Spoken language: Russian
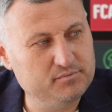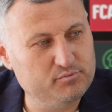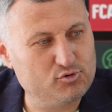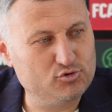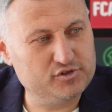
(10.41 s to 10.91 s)

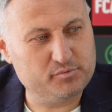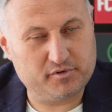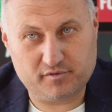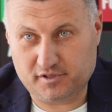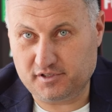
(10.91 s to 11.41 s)
бронза
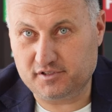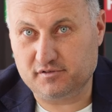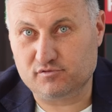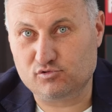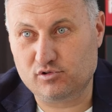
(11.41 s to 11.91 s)

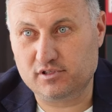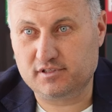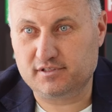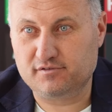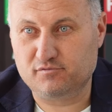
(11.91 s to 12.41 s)
превратится в золото
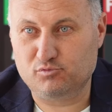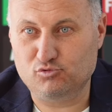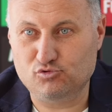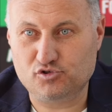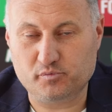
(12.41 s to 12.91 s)
в
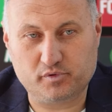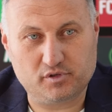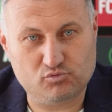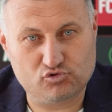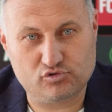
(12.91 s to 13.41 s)
будущем,
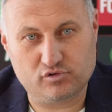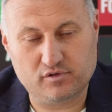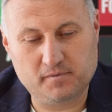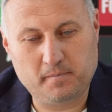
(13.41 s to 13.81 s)
потому что